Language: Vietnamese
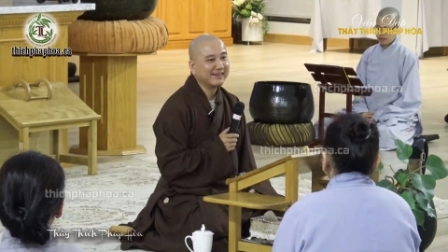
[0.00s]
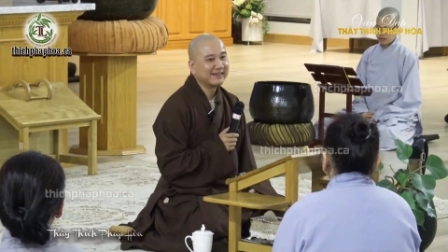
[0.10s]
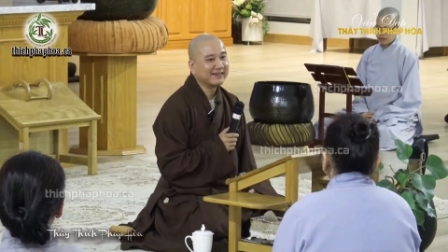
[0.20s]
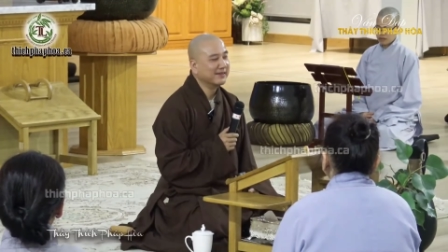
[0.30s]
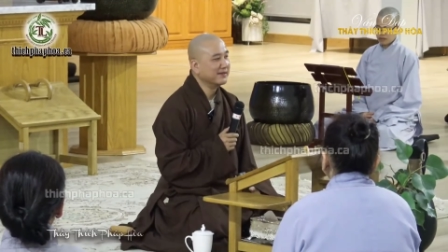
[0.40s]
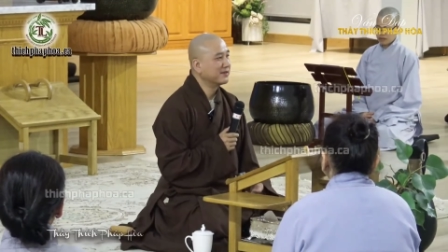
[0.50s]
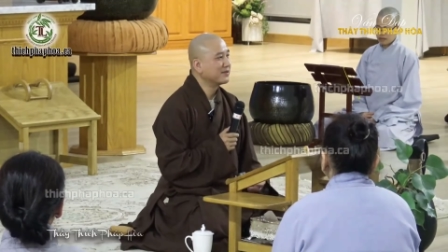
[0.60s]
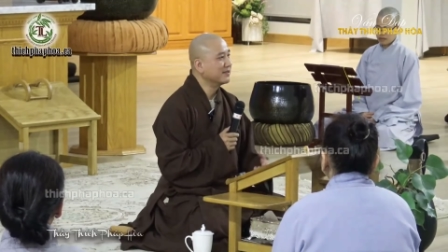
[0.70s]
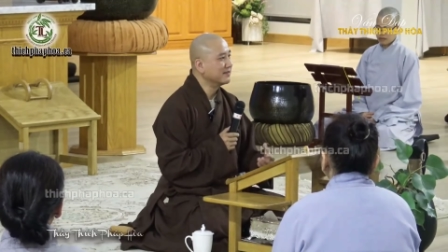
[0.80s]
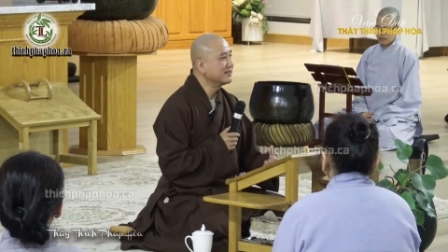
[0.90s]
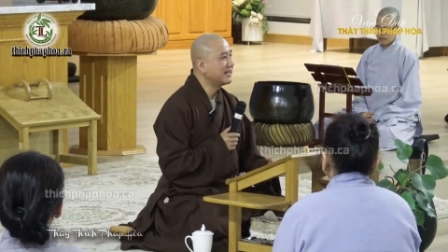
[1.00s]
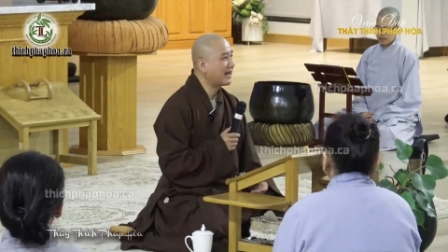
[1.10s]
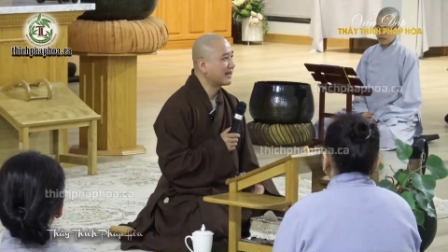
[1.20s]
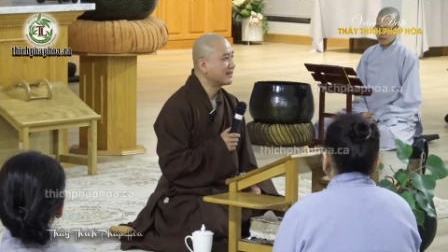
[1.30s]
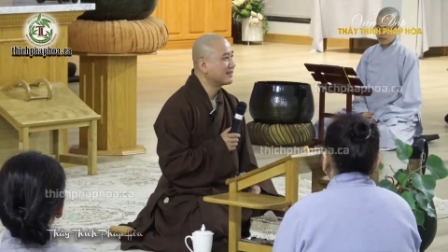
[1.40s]
Người đó dữ
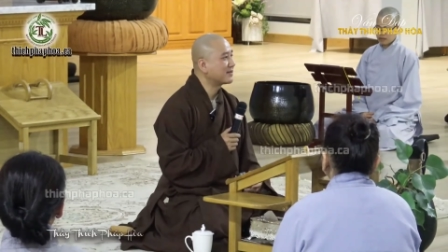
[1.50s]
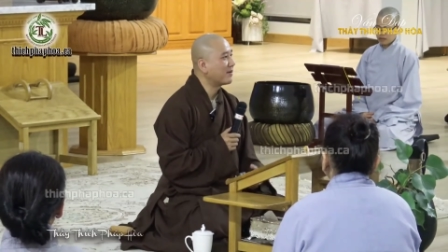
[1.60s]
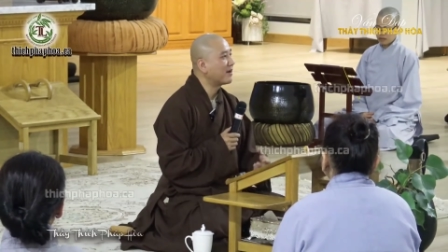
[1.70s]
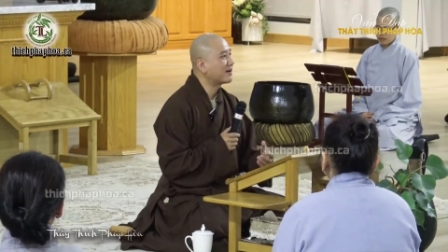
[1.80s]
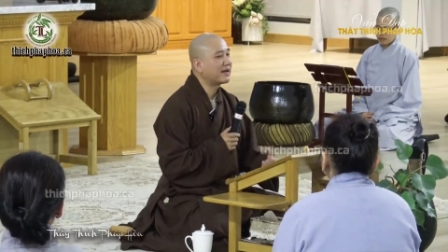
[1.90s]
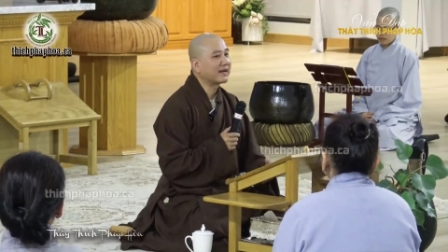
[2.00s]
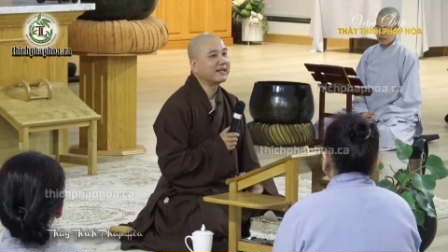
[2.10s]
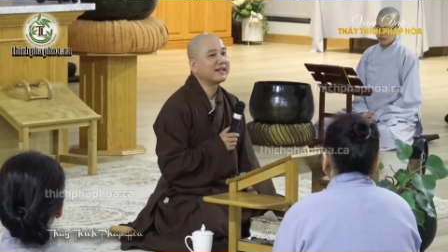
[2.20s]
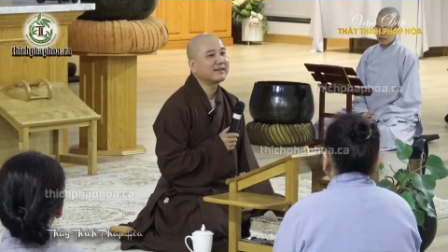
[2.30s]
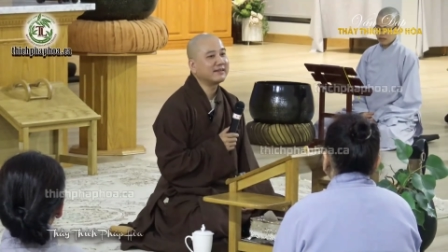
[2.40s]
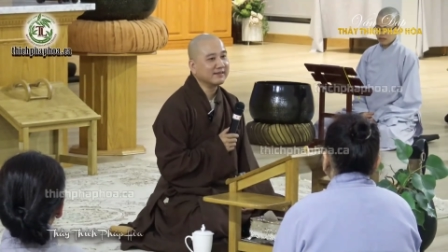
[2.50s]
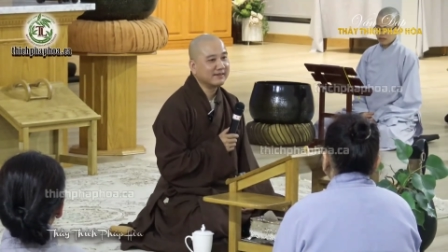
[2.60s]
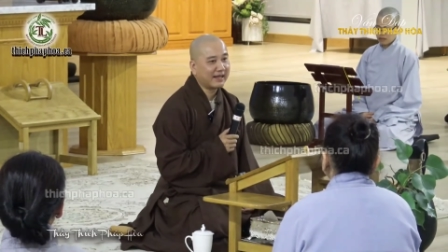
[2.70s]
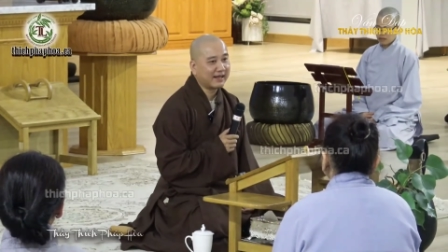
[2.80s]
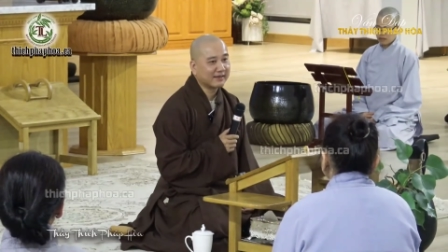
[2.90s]
dằn, cái nó tỏ ra cái nét dữ
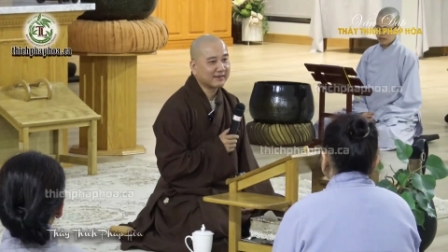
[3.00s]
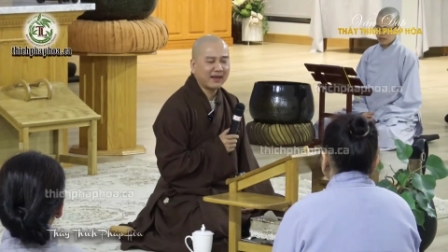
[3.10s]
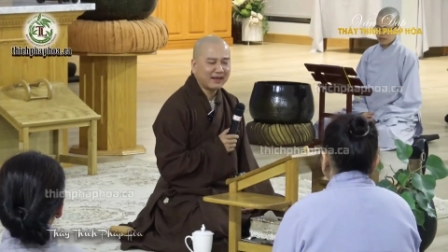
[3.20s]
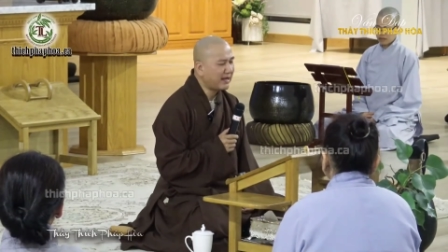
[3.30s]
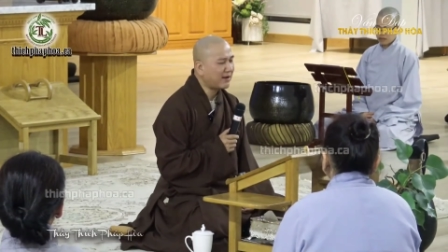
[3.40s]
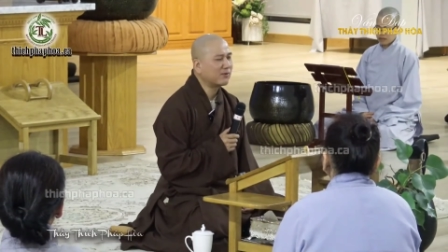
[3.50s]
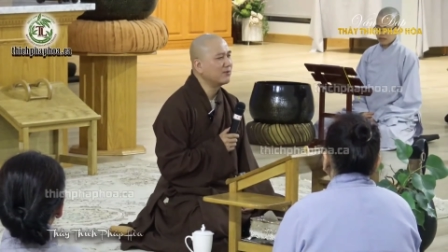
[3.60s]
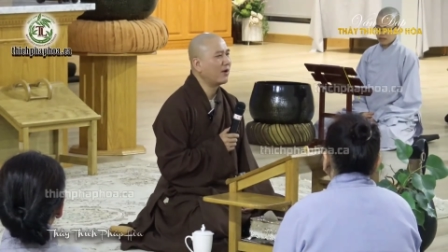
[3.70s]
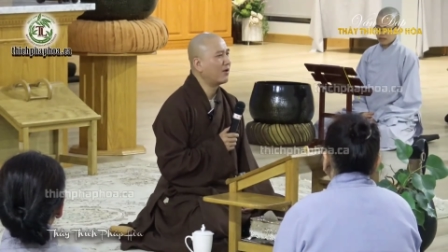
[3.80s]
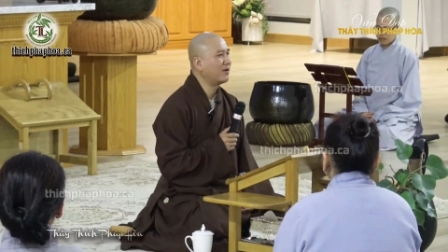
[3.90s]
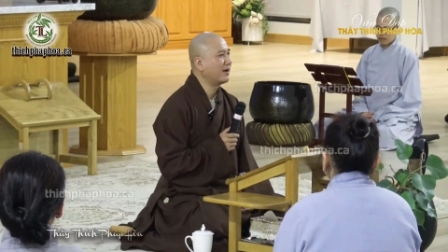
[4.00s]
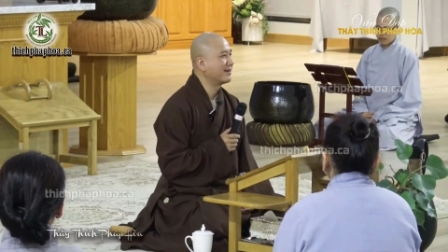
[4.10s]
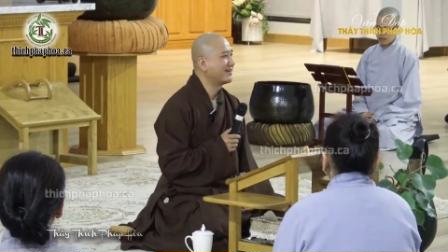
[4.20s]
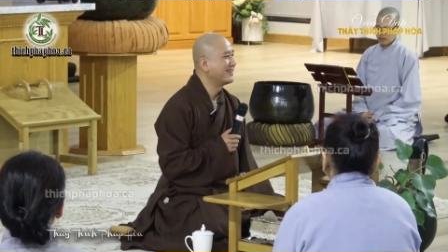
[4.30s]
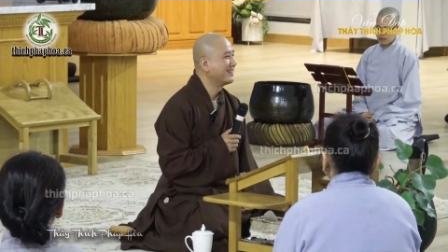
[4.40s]
dằn. Thế nào cũng lộ à.
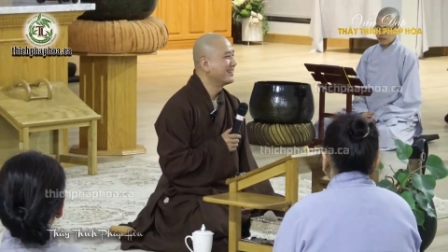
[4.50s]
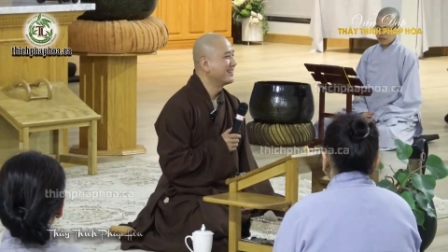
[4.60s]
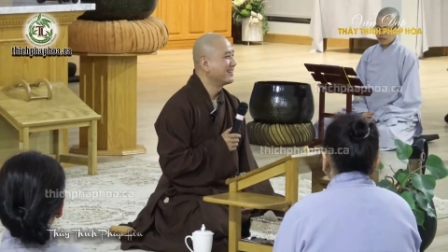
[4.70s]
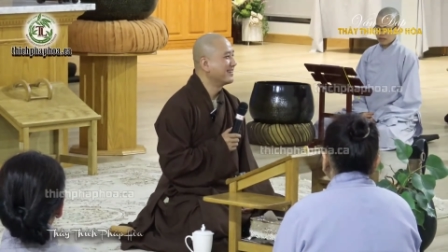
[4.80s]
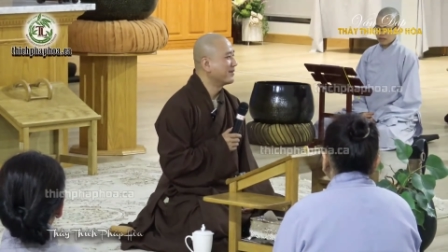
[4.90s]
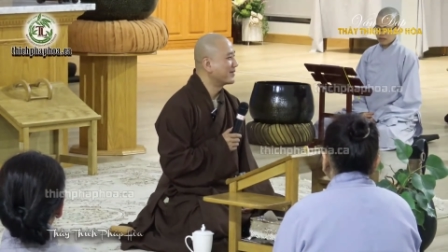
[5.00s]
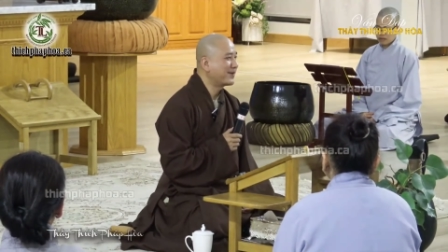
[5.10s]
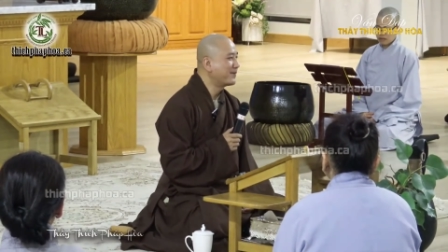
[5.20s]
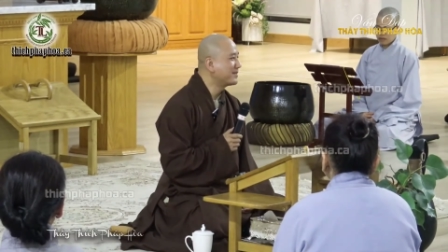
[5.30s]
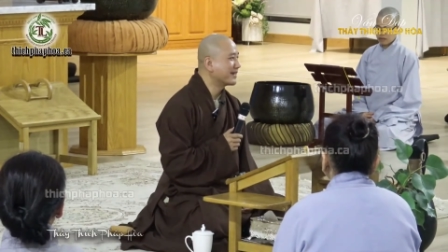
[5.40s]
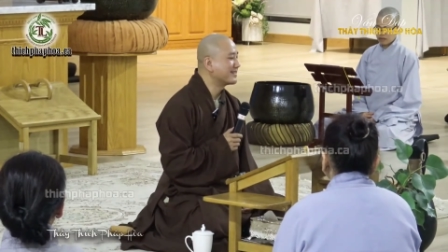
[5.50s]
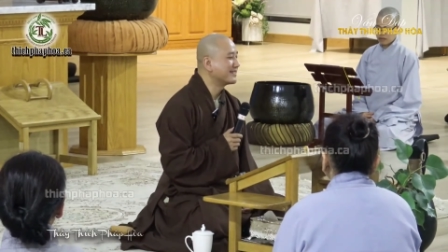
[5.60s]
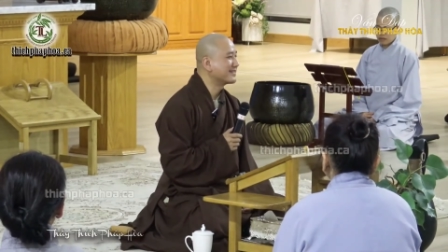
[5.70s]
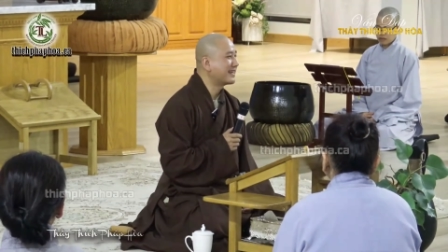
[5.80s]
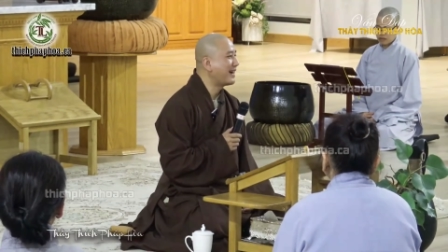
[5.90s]
Mình có đóng kịch
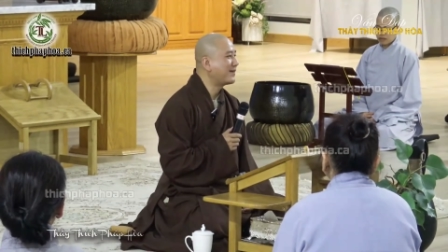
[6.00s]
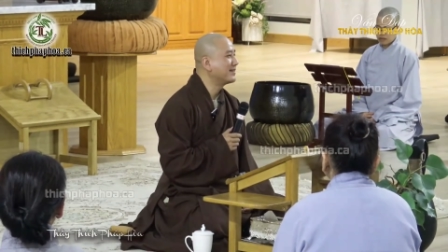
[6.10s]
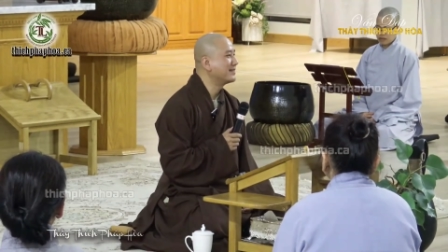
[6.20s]
sao đi